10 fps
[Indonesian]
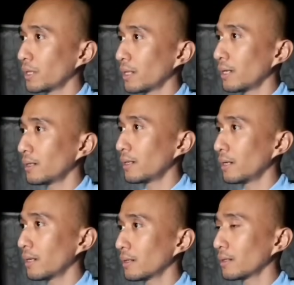kulit
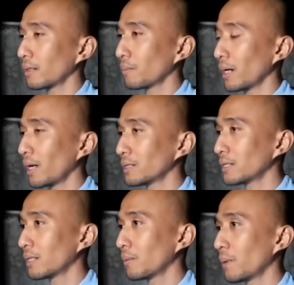Anda. Terima
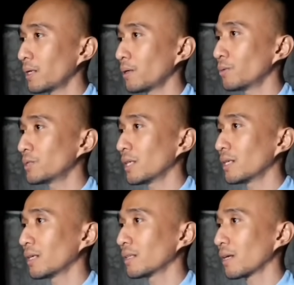kasih kepada
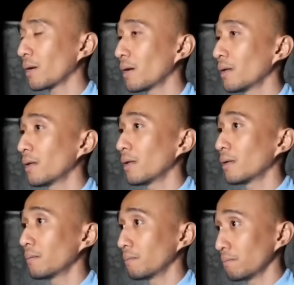hujan yang telah
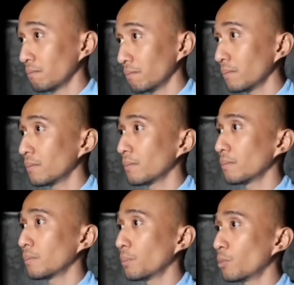
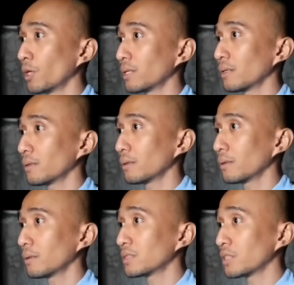membuat
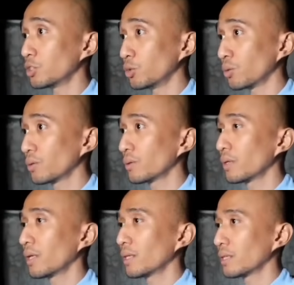sejuk.
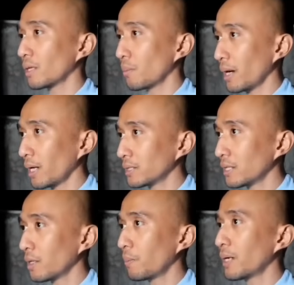Terima
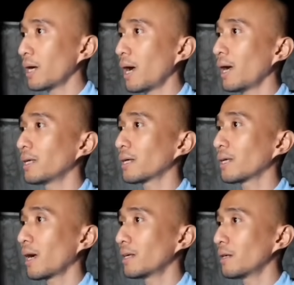kasih kepada air
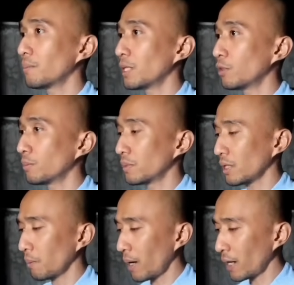yang Anda minum.
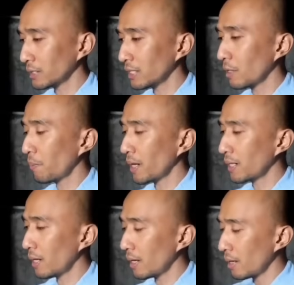Terima kasih
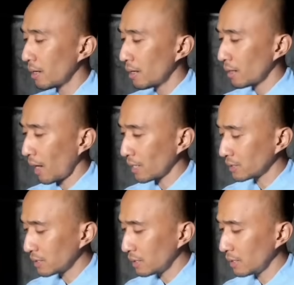kepada
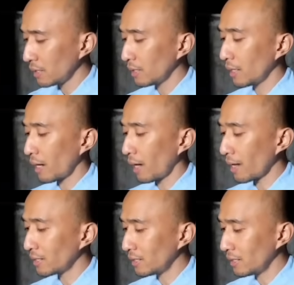nasi yang
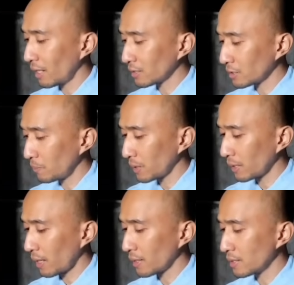ada di atas
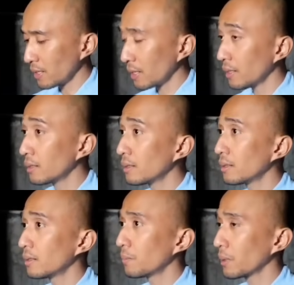piring Anda.
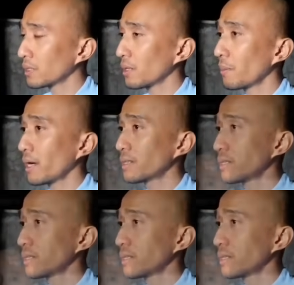Berterima